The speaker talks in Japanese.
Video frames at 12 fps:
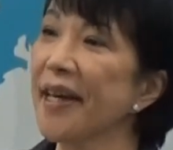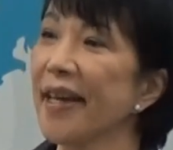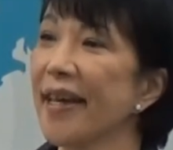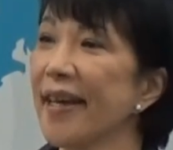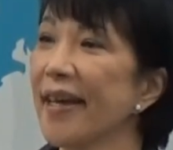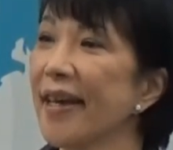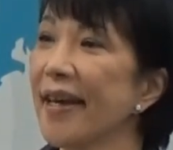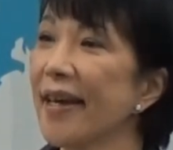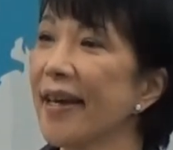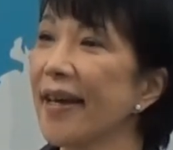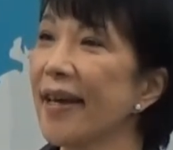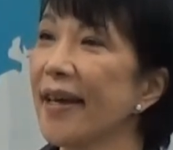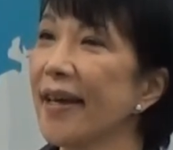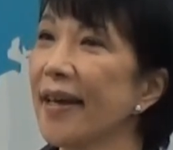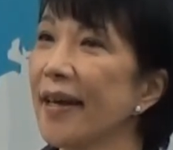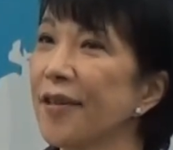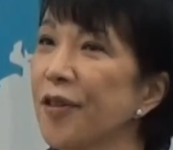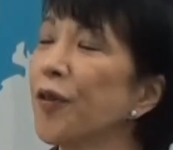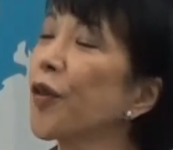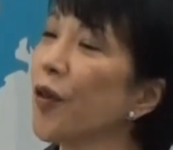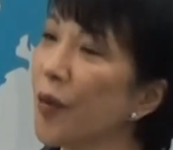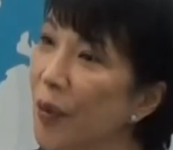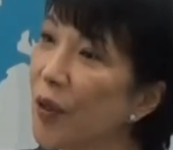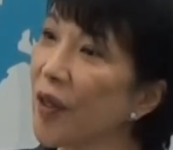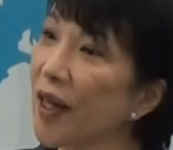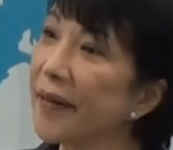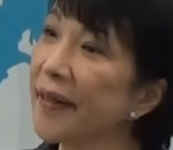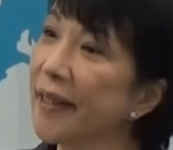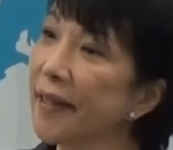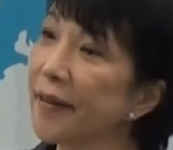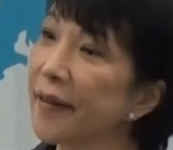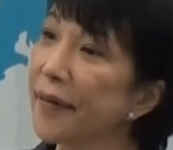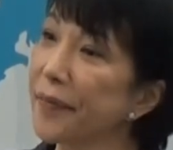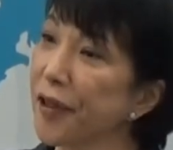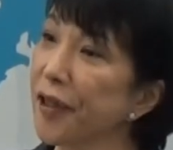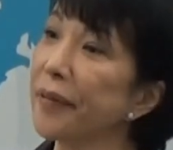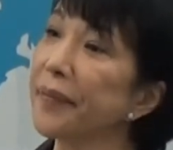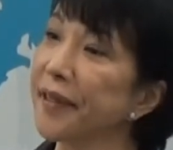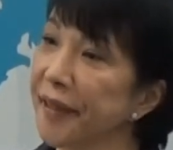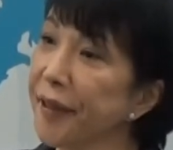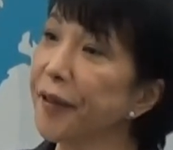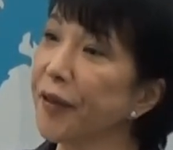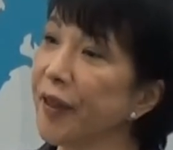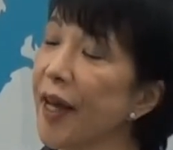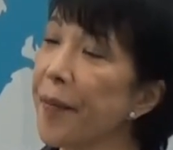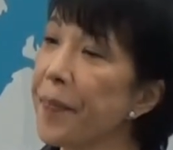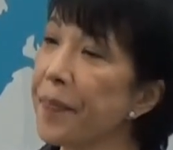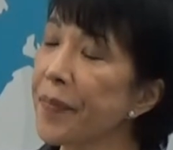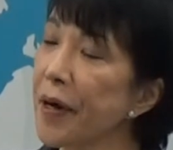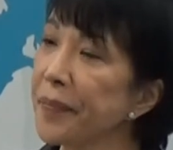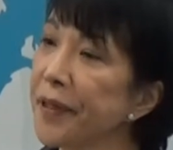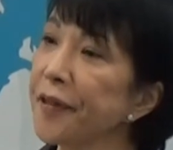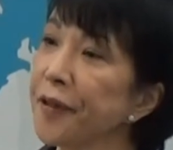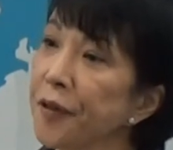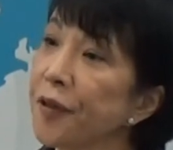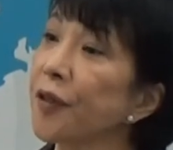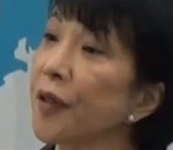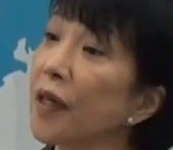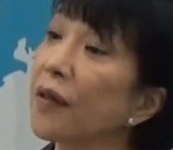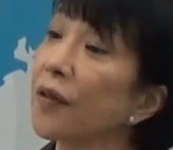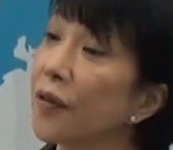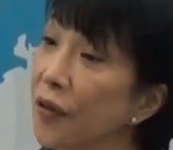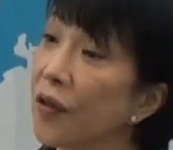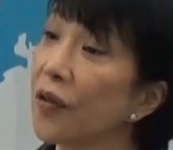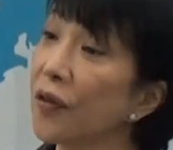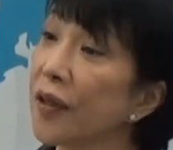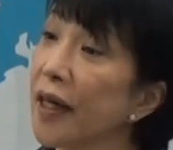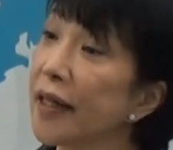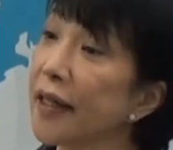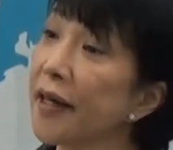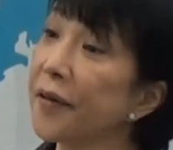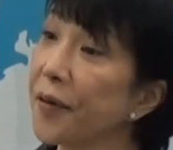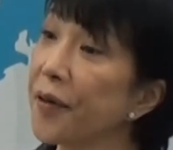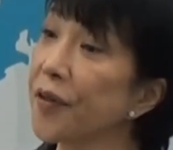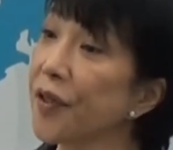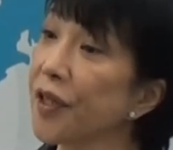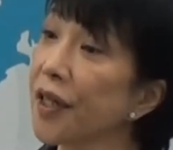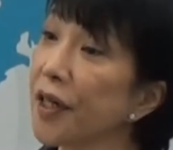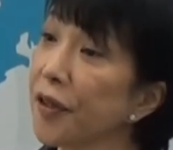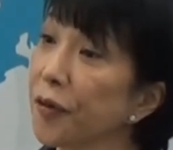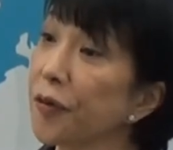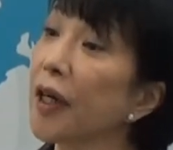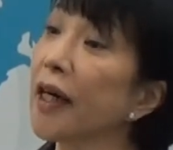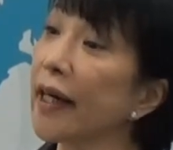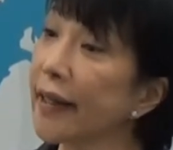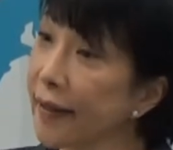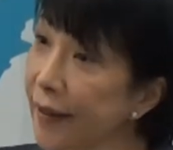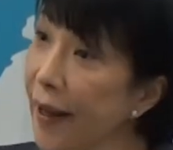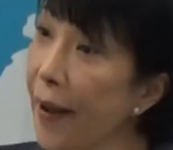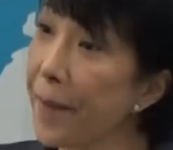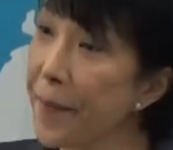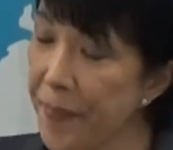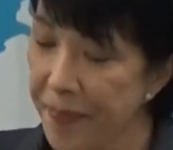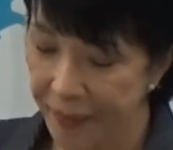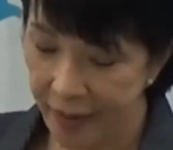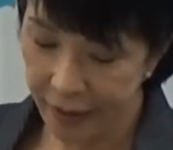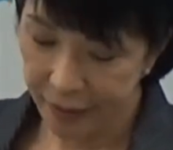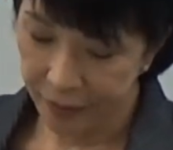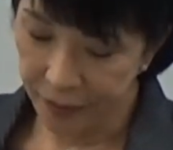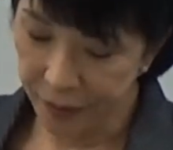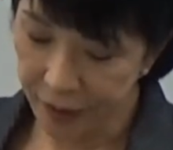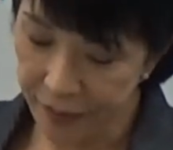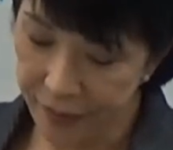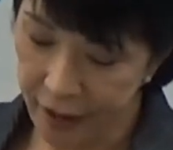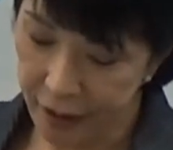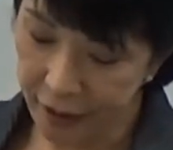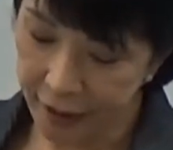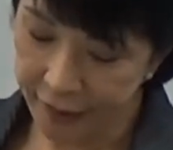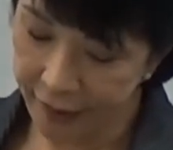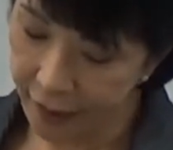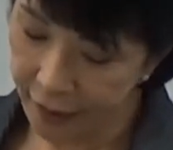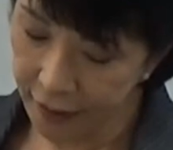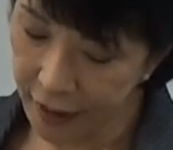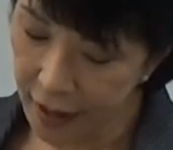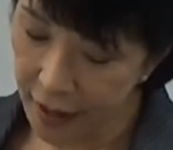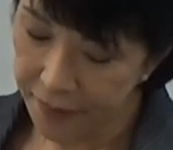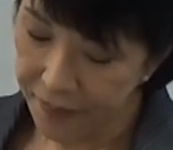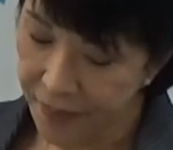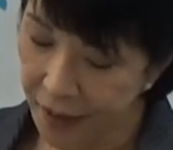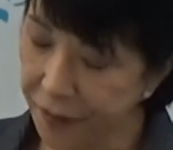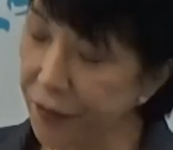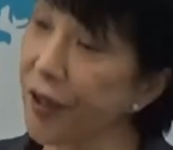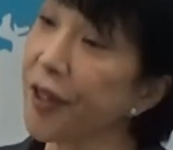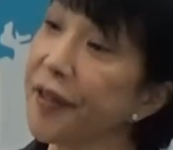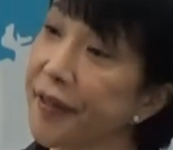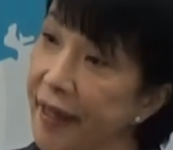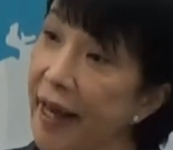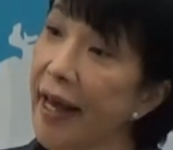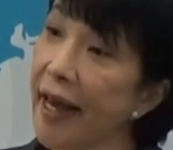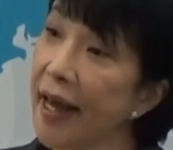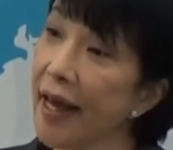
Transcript: えー、状況も変わっているかもしれませんので、まあ、まずはゆうちょ銀行のお考えをしっかりと伺って、あの4年前に出されたあの申請